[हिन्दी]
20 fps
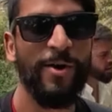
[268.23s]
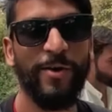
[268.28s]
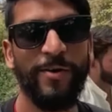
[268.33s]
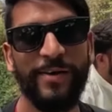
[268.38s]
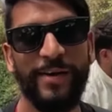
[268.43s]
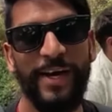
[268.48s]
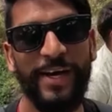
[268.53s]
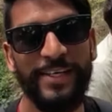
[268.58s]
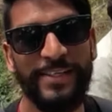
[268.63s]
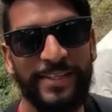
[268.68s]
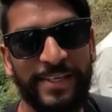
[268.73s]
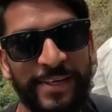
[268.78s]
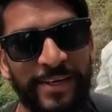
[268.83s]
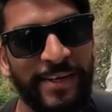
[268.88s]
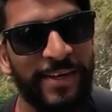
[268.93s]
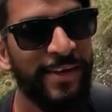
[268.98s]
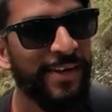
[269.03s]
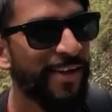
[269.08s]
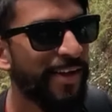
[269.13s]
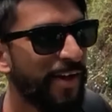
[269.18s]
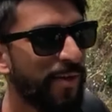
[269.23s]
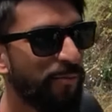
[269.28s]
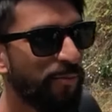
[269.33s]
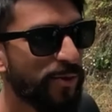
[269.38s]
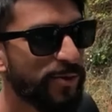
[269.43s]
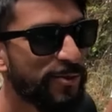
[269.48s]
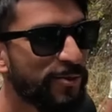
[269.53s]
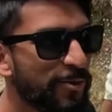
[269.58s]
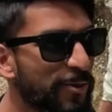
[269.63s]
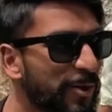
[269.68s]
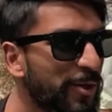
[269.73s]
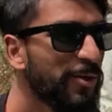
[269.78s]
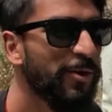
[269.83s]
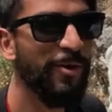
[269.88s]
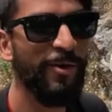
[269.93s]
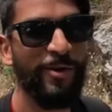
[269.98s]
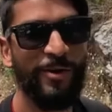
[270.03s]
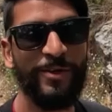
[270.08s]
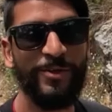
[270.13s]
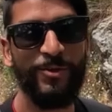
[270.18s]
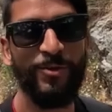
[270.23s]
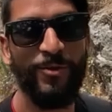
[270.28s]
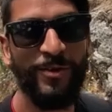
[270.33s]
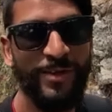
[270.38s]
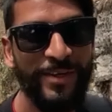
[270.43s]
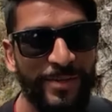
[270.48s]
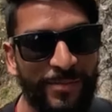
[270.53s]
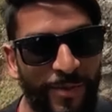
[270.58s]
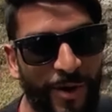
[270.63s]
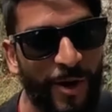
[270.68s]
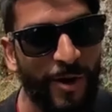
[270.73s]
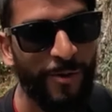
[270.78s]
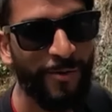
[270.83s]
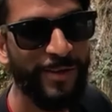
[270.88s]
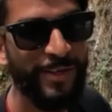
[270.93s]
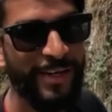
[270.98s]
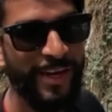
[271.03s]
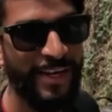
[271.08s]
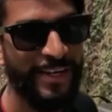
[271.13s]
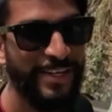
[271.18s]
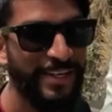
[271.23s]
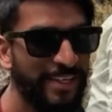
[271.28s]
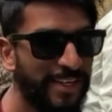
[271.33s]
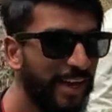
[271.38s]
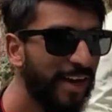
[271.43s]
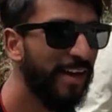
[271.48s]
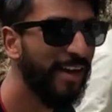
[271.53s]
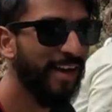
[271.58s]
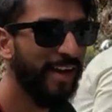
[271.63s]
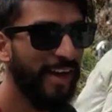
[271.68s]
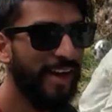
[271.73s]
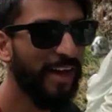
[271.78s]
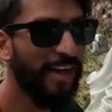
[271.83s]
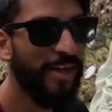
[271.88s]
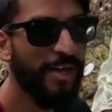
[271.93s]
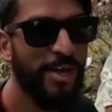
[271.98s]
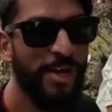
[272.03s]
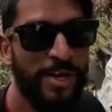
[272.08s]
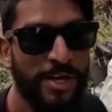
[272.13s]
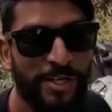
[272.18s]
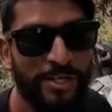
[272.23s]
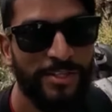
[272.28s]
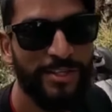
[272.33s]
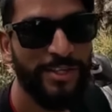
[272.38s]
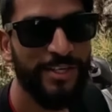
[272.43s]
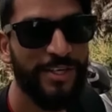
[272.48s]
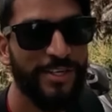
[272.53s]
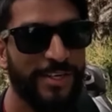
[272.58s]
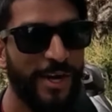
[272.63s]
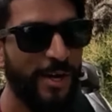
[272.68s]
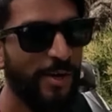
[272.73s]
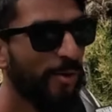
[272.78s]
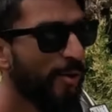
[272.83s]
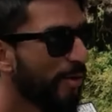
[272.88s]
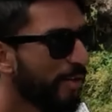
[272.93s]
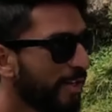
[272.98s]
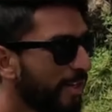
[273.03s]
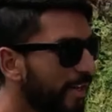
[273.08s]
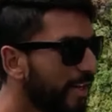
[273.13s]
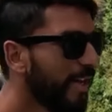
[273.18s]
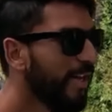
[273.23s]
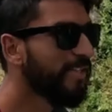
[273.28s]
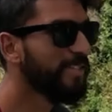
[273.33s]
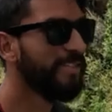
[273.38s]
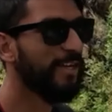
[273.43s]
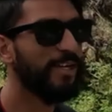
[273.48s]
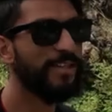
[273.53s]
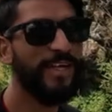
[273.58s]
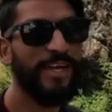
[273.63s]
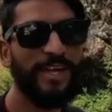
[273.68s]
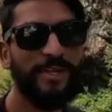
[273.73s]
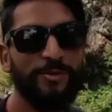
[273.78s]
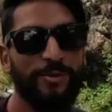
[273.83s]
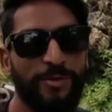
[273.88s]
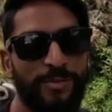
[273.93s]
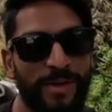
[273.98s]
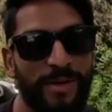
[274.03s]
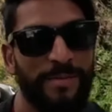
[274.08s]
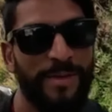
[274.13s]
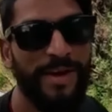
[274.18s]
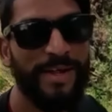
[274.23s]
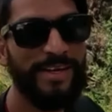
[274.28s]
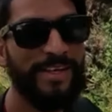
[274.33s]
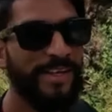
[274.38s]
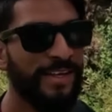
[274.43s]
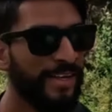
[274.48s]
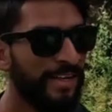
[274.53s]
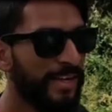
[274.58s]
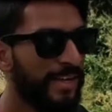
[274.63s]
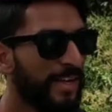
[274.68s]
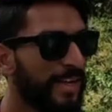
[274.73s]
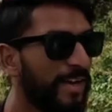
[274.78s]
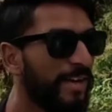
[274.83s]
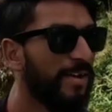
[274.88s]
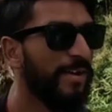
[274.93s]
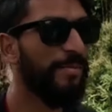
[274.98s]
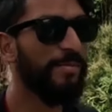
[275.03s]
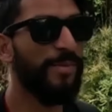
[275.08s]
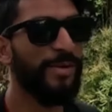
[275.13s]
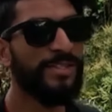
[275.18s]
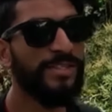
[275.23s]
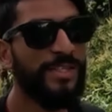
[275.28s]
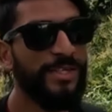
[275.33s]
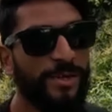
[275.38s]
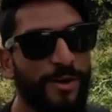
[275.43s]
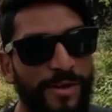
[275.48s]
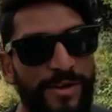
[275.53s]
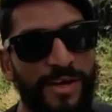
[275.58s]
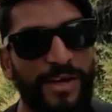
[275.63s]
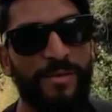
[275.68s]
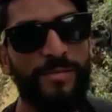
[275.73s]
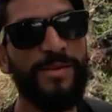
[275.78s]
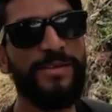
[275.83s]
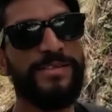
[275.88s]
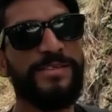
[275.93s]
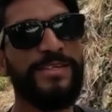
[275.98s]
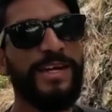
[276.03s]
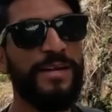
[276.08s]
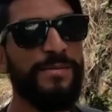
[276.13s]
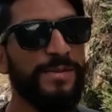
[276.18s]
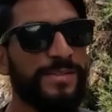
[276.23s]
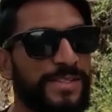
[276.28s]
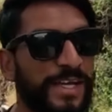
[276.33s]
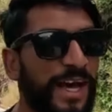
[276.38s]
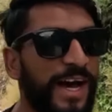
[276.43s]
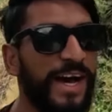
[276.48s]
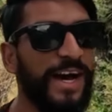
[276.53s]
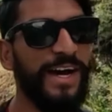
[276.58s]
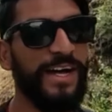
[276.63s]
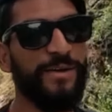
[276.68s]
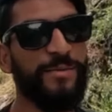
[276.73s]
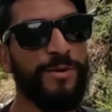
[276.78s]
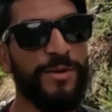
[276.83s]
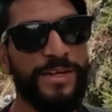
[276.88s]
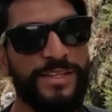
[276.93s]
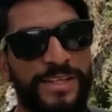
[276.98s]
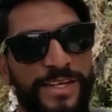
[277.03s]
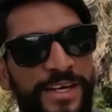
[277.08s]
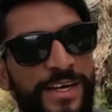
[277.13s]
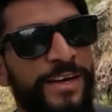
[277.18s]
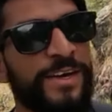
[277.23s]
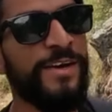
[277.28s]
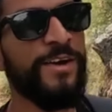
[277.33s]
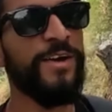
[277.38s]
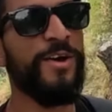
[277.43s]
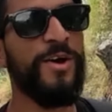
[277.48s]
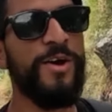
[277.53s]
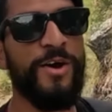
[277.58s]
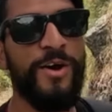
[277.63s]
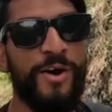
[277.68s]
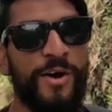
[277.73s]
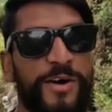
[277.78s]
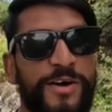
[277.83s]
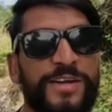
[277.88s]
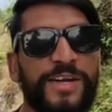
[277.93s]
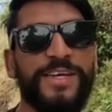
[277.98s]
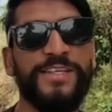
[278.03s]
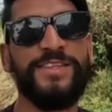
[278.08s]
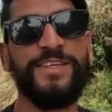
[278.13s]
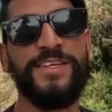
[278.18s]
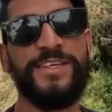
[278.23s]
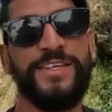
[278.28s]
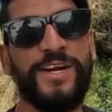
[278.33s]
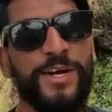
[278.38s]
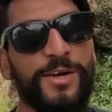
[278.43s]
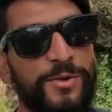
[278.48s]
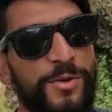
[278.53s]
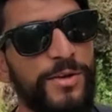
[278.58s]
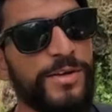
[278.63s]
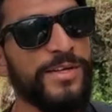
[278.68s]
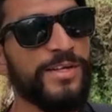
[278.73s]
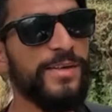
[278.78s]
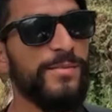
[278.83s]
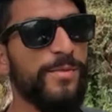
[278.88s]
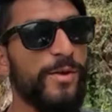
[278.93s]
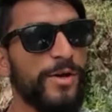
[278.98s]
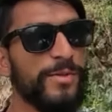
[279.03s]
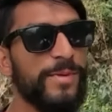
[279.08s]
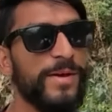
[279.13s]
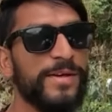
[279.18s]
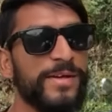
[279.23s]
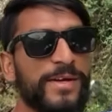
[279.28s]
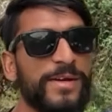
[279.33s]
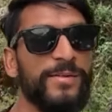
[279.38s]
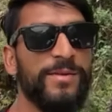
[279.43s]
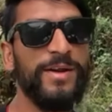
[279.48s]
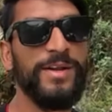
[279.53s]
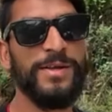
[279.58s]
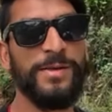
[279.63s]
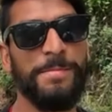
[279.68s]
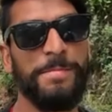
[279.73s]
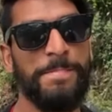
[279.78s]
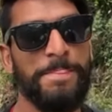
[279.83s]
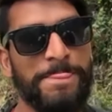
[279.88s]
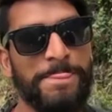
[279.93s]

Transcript: और गाइज मसूरी को यूं ही पहाड़ों की रानी निकाला गया है इतनी ठंड हो रही है ना गाइस देहरादून में हमारी पसीने और गर्मी गर्मी से हाल हो रहे थे और यहाँ इतनी ठंड हो रही है कि बहुत भयंकर वाली